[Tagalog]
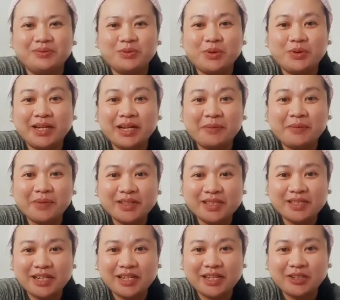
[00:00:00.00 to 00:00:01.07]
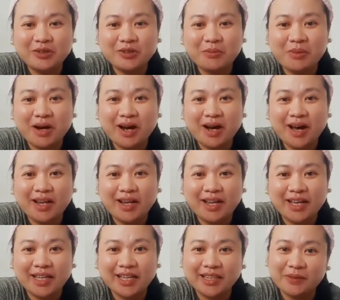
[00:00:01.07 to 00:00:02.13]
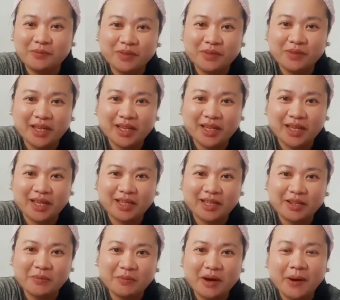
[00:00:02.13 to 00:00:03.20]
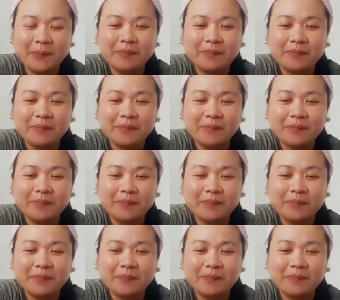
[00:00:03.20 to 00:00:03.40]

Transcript: Huwag nang pansinin yung mga negative thinking, di ba?